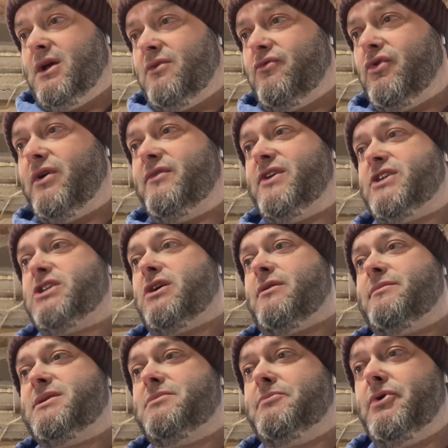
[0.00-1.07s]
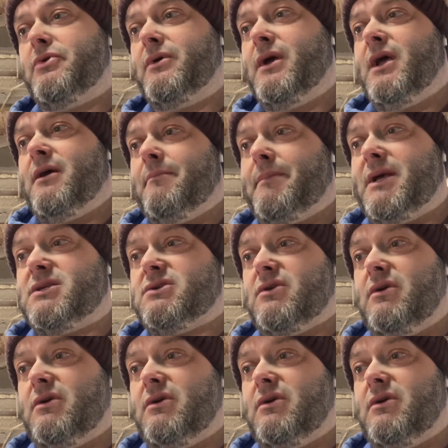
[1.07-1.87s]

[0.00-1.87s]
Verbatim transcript: réfléchir un petit peu. Parce que